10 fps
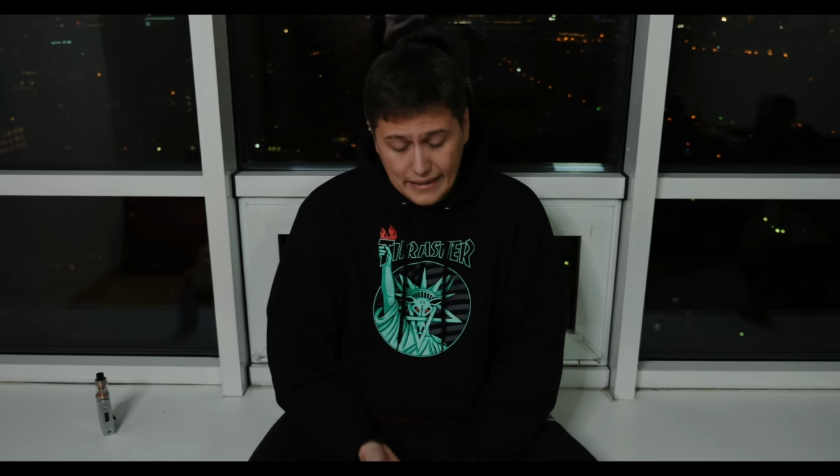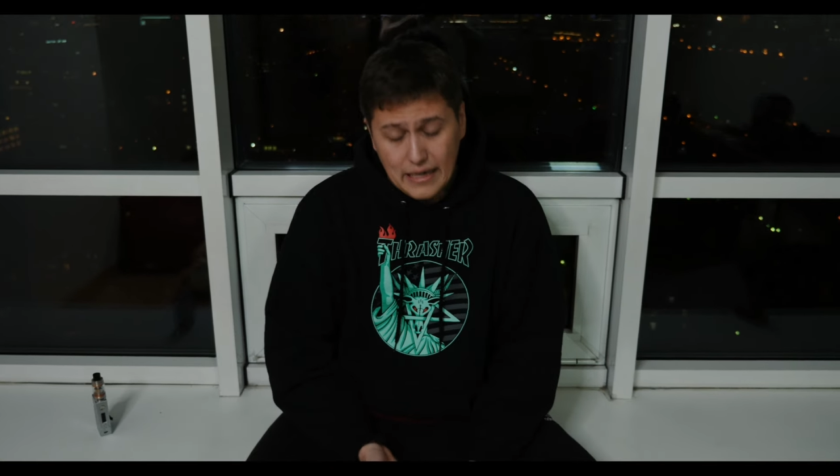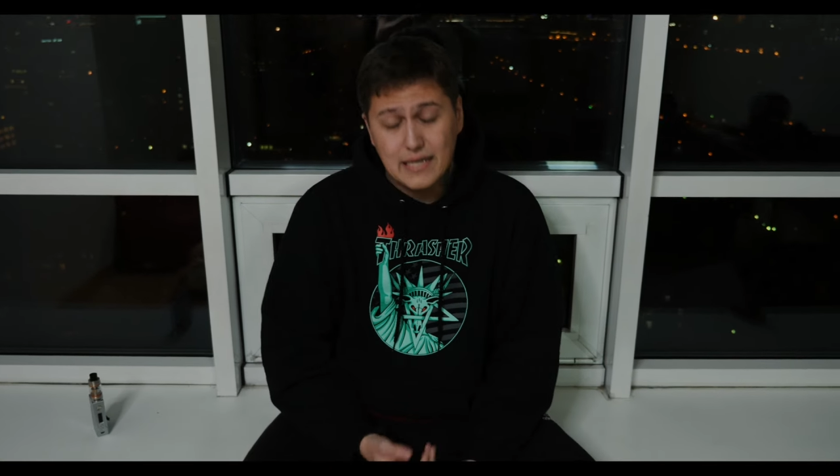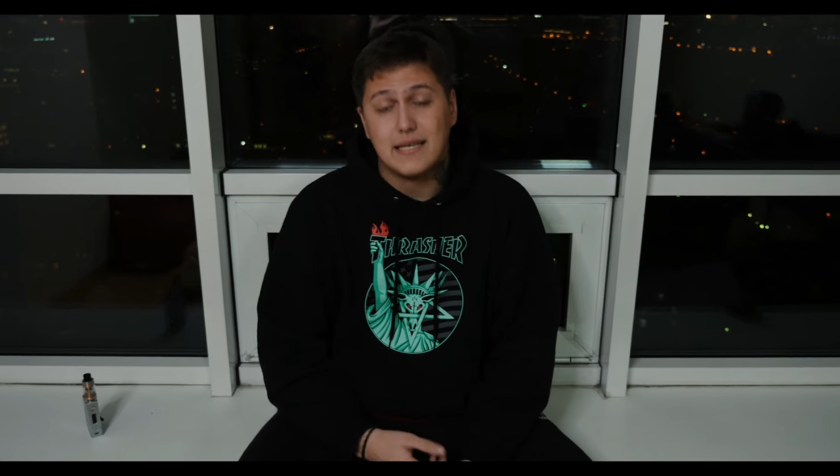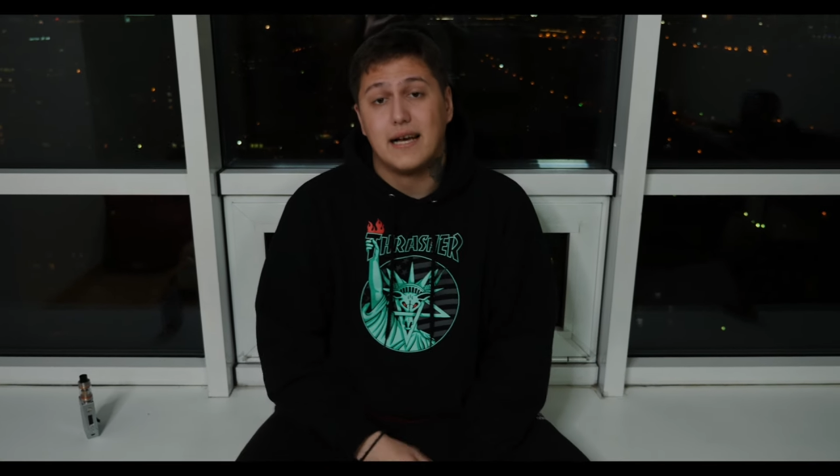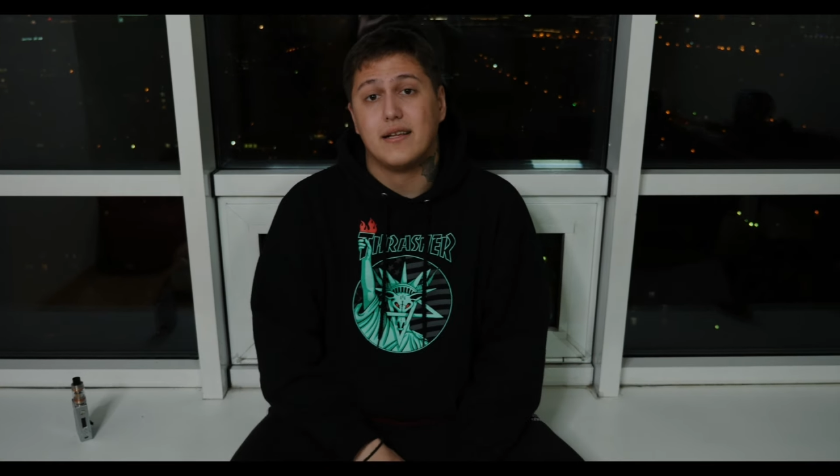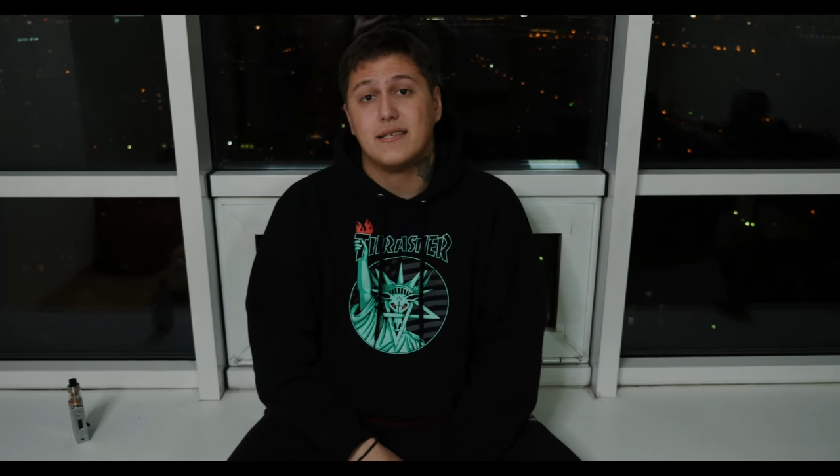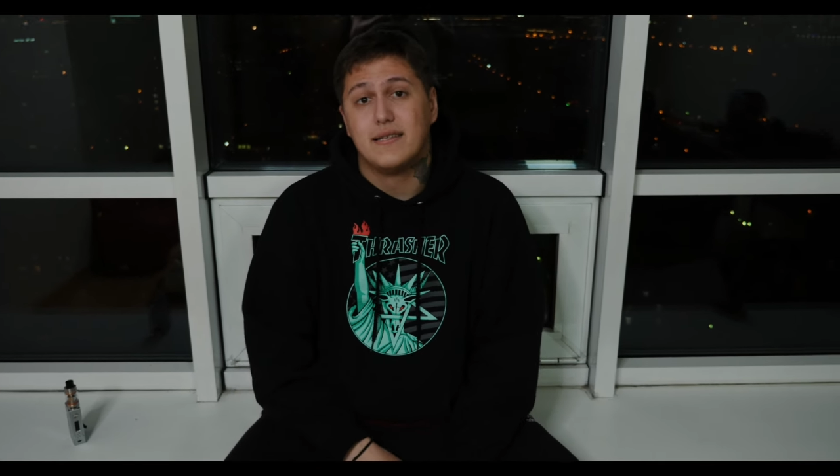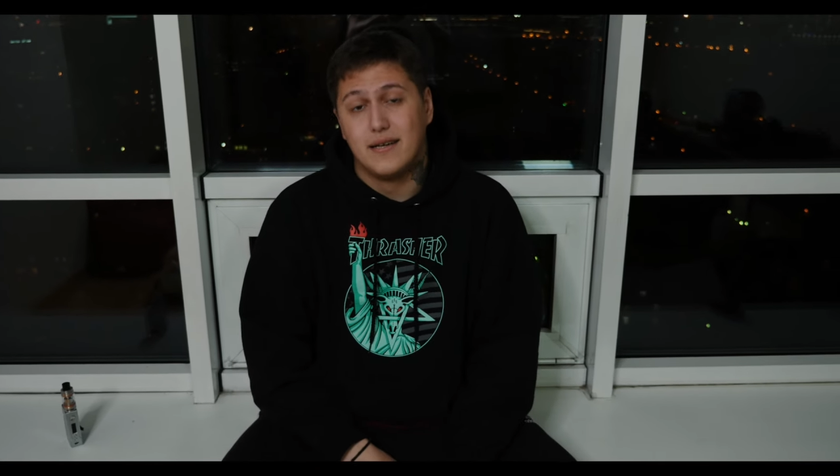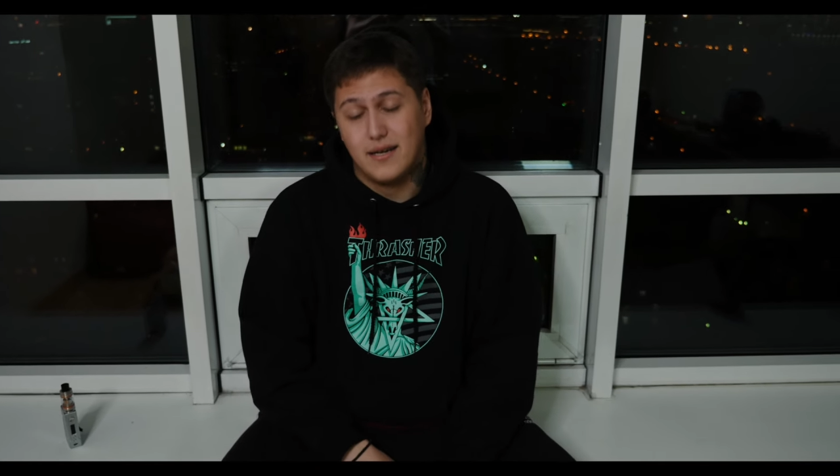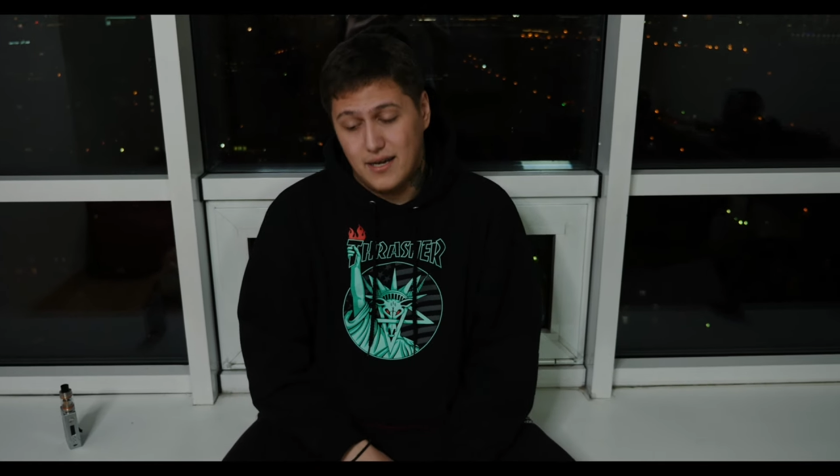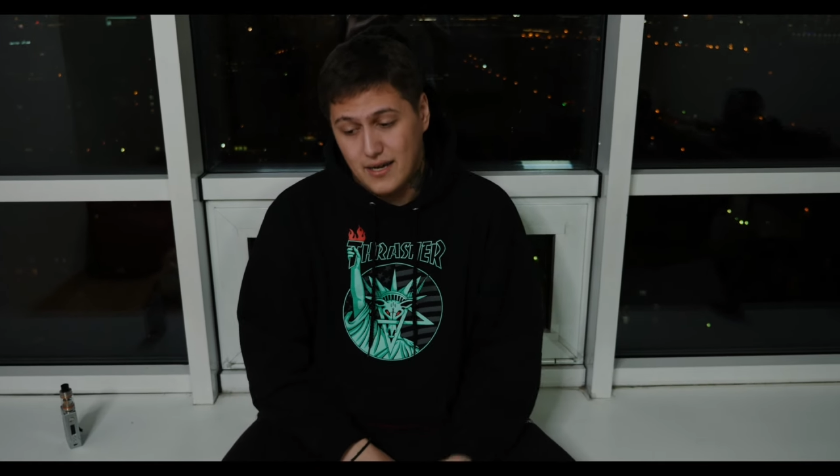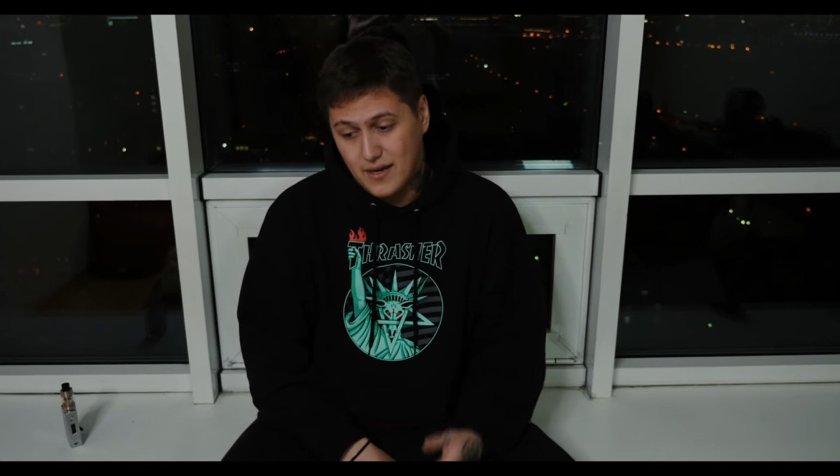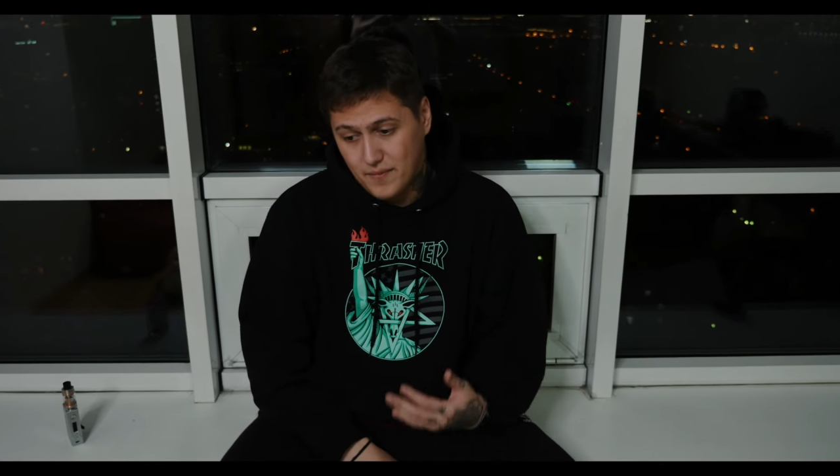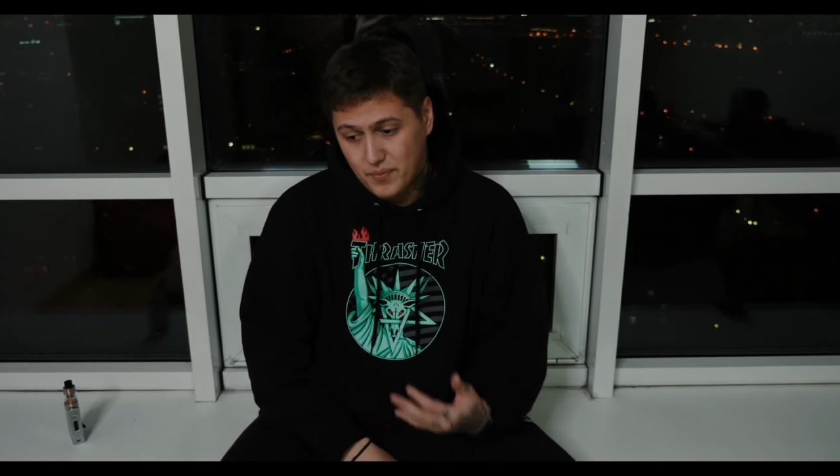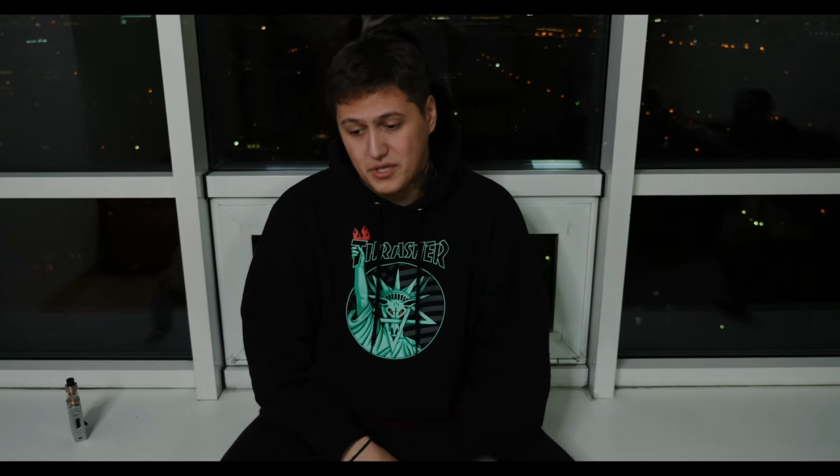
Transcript: Как оказалось, э,